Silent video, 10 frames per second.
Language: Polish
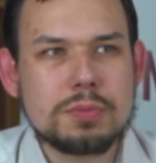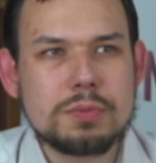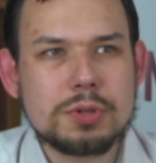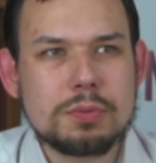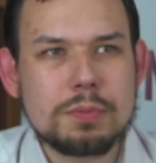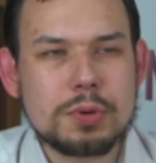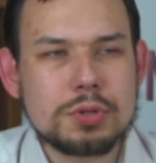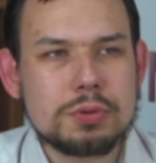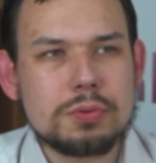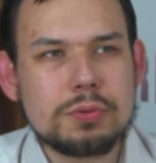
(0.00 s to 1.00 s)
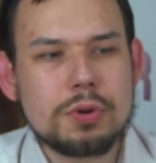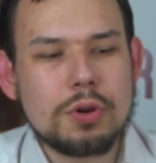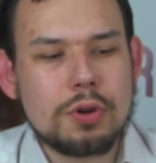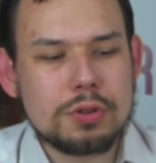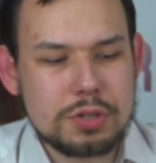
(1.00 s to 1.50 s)
bym Cię poprosił
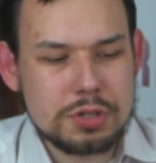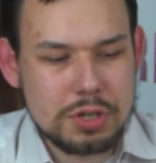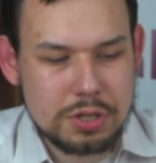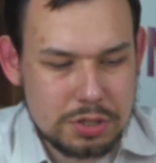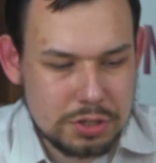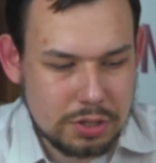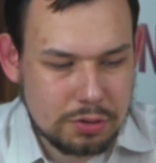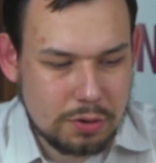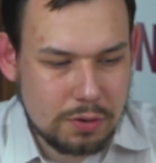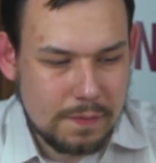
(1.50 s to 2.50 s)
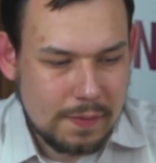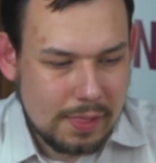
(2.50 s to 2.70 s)
o odniesienie się do,